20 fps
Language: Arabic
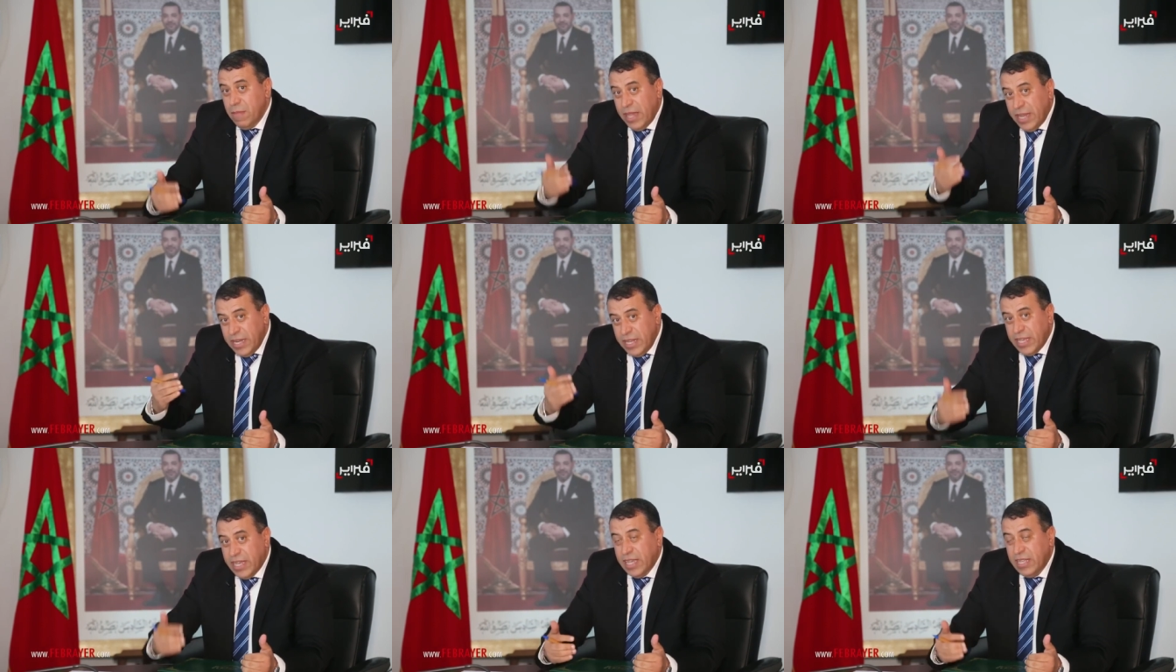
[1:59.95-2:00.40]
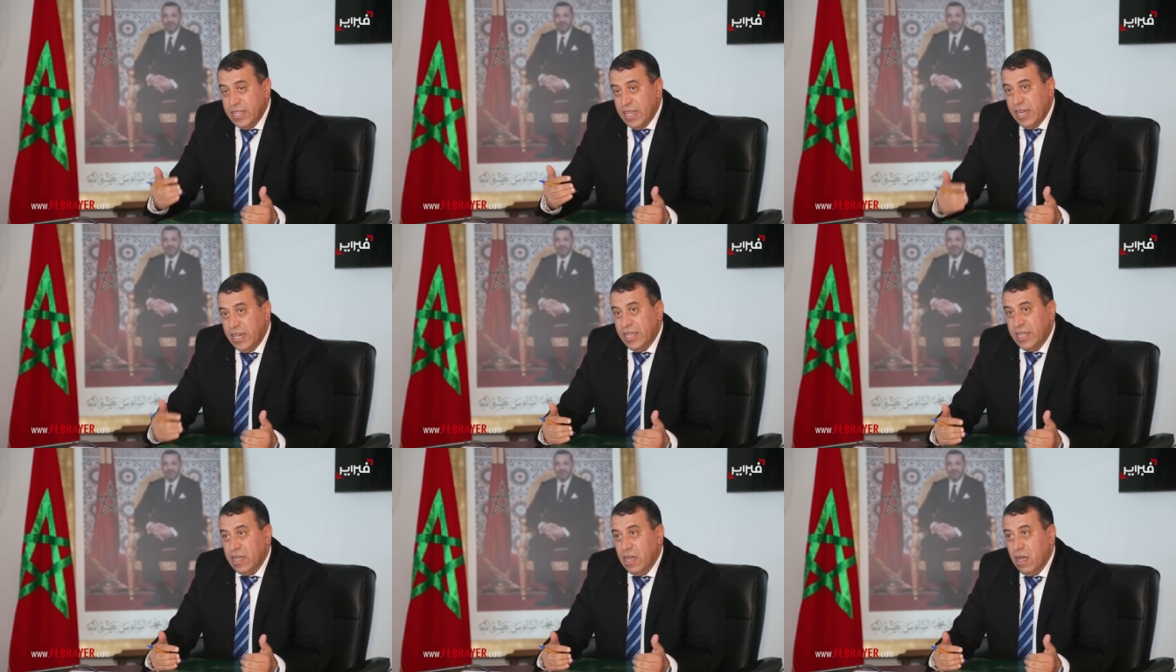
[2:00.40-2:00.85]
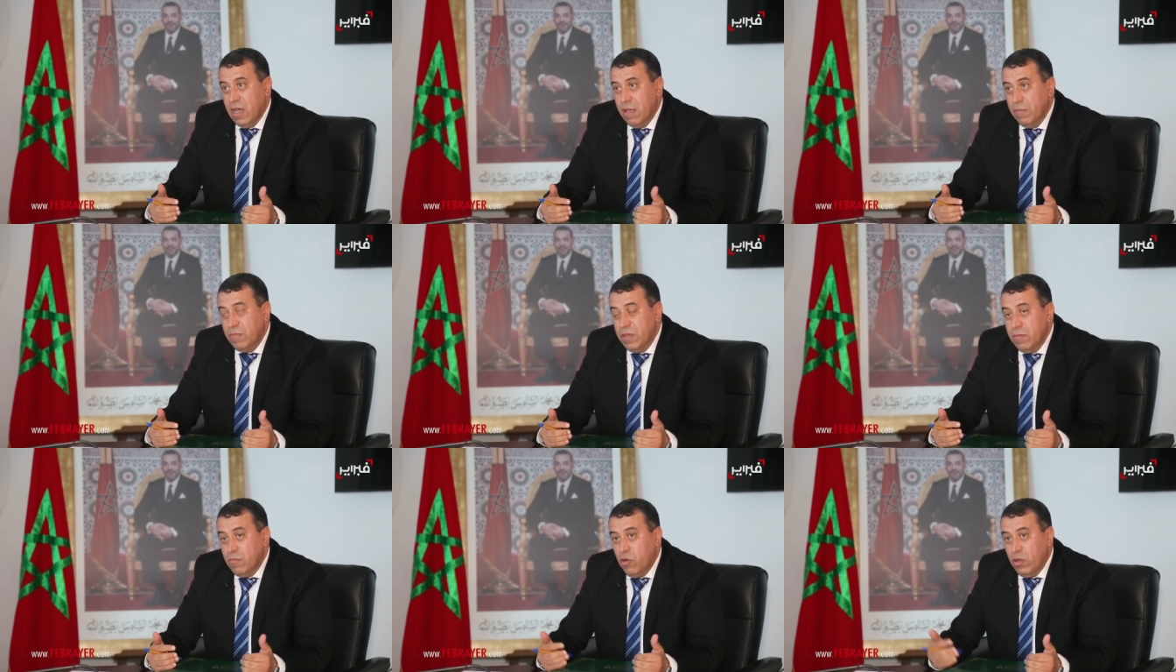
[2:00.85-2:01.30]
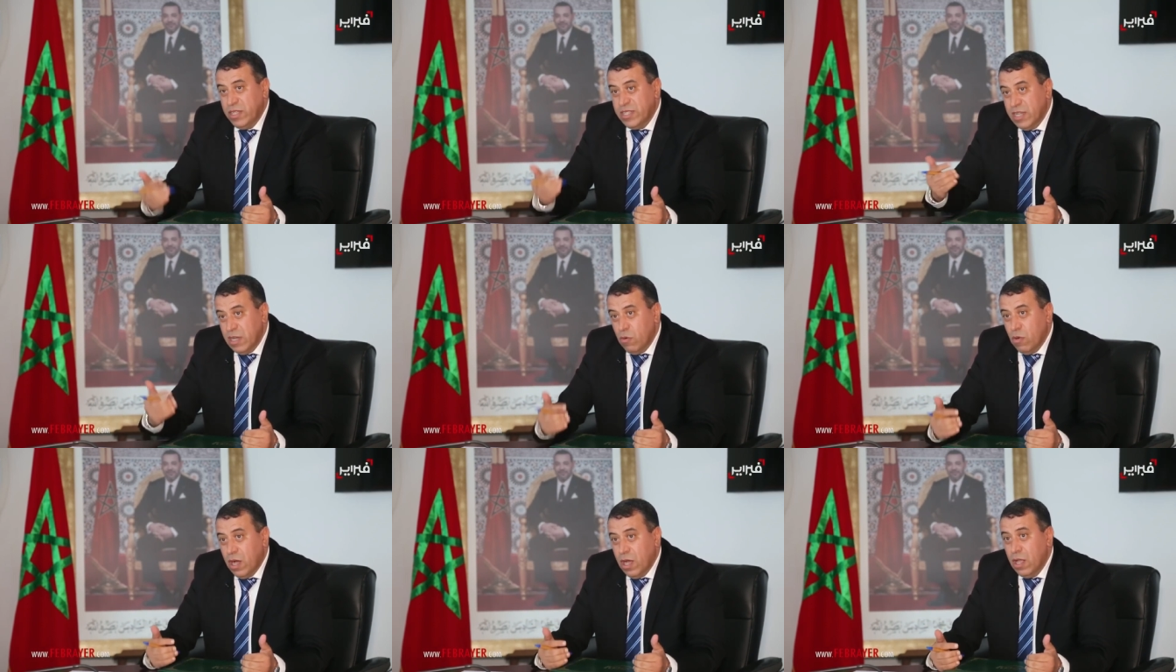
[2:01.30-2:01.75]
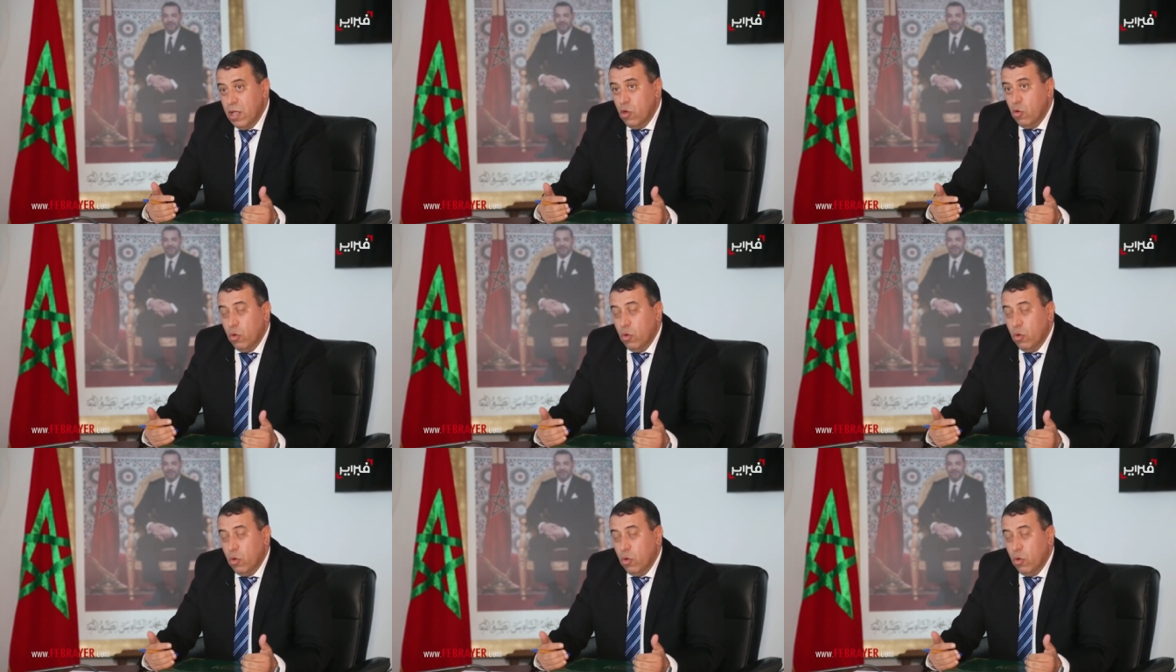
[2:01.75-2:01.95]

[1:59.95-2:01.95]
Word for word: معني كذلك بمحتوى